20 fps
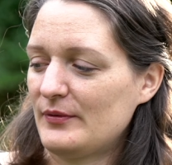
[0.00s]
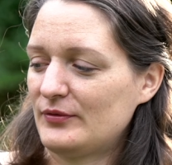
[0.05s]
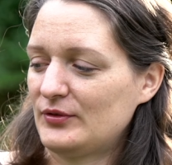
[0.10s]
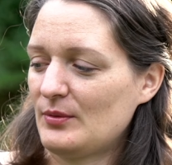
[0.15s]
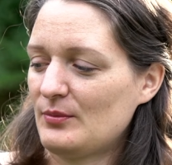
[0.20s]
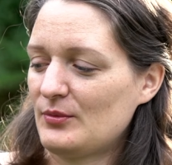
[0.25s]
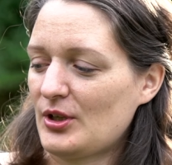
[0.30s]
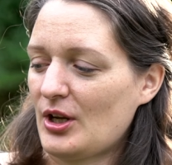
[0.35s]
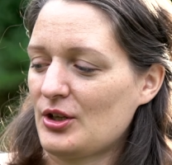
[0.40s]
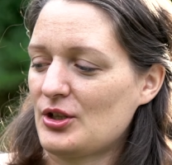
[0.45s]
w
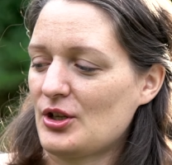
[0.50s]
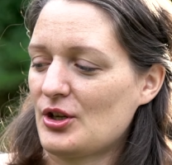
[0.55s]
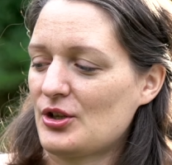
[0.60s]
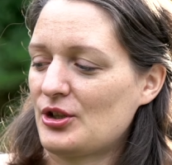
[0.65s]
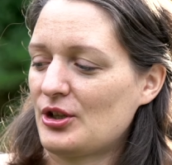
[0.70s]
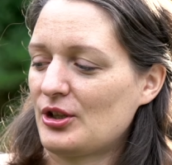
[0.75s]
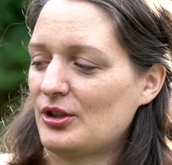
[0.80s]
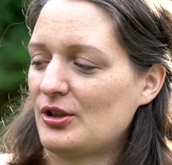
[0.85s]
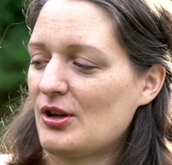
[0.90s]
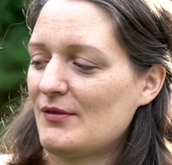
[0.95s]
tym czasie
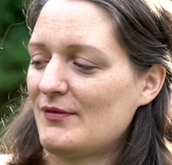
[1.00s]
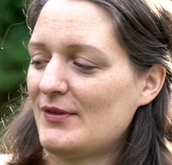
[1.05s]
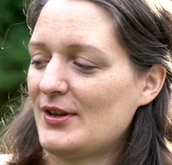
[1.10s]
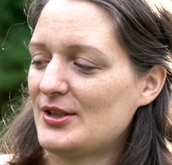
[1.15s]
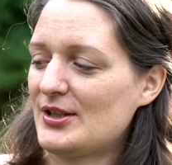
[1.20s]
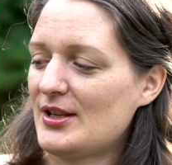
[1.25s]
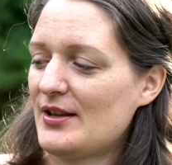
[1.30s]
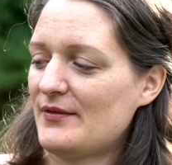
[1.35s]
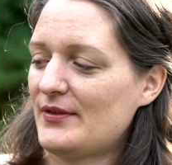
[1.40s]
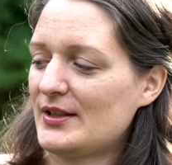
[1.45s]

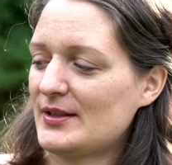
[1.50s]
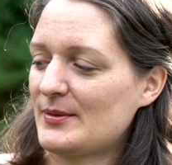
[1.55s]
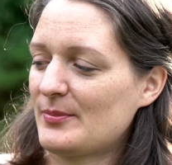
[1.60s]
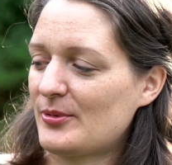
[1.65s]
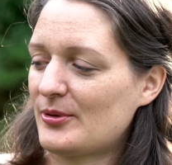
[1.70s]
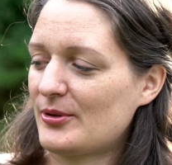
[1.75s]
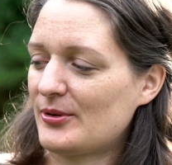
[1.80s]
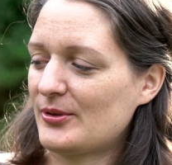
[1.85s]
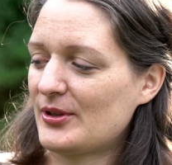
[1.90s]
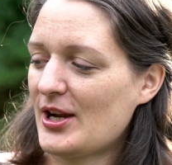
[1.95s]
szykować dla Was
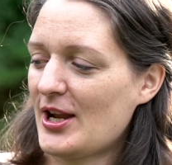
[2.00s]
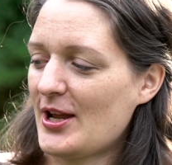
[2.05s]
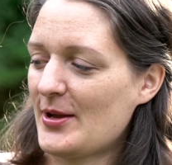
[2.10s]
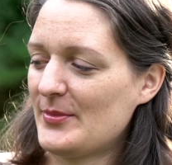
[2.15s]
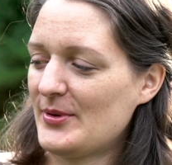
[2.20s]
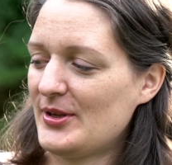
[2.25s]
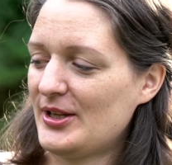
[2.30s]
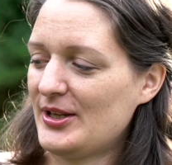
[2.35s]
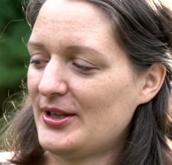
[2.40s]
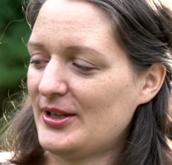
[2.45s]

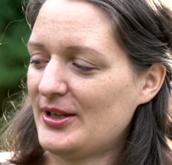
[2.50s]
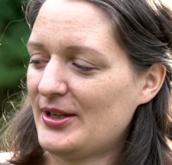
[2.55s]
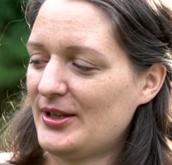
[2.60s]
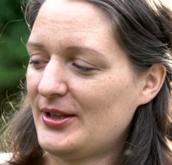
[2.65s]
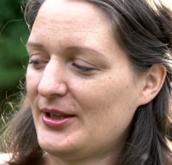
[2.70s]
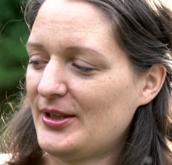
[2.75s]
programy.